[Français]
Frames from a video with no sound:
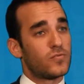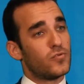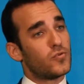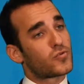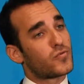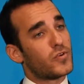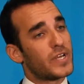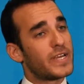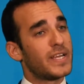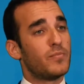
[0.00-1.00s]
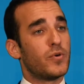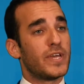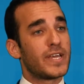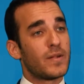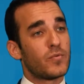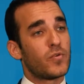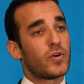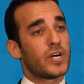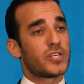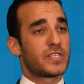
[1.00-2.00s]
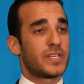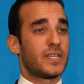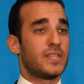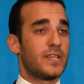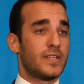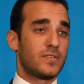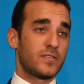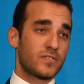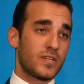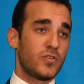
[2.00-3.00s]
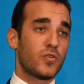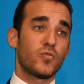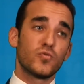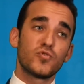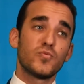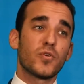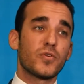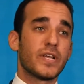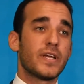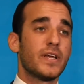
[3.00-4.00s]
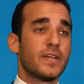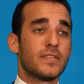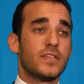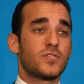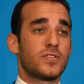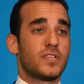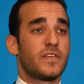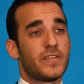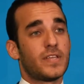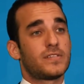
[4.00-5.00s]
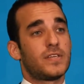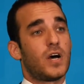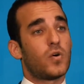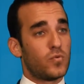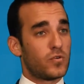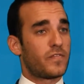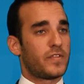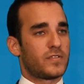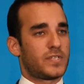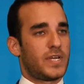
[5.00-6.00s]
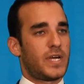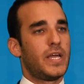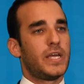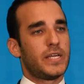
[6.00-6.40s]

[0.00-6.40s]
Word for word: De l'autre volet, il peut également acheter la dette senior ou subordonnée des sociétés financières ou non financières.